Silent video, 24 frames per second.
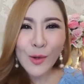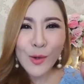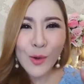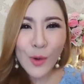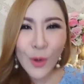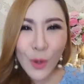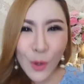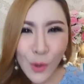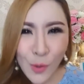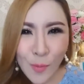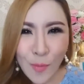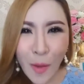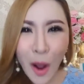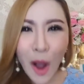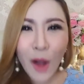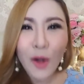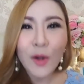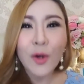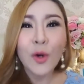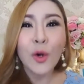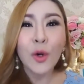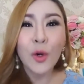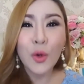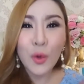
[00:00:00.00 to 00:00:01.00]
ลูกๆบอก
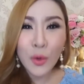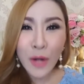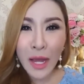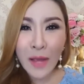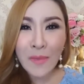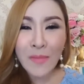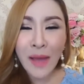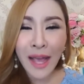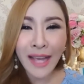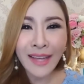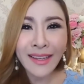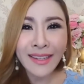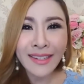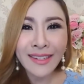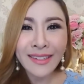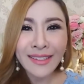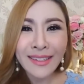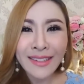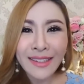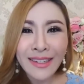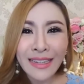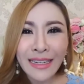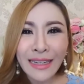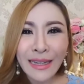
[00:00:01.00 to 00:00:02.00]
ครูได้ไหม
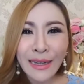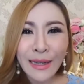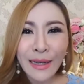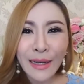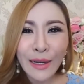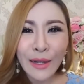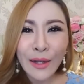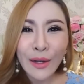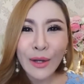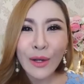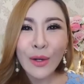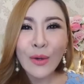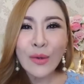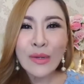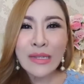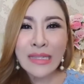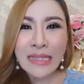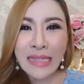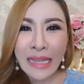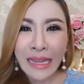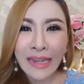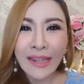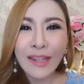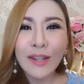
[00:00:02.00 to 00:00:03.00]
ลูก
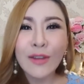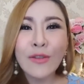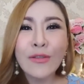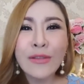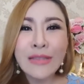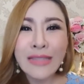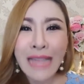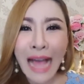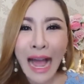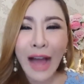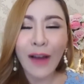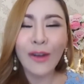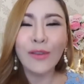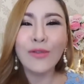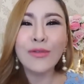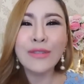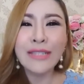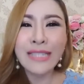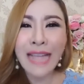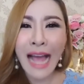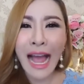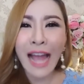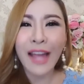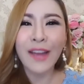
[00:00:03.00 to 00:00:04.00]
ศิษย์ลูกสาวลูก
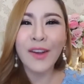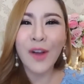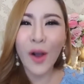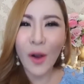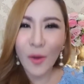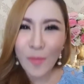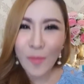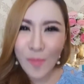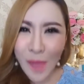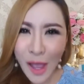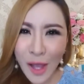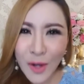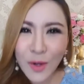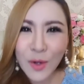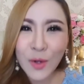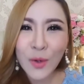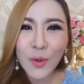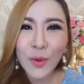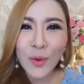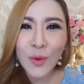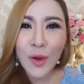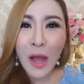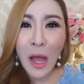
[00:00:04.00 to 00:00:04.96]
ชายของแม่ครู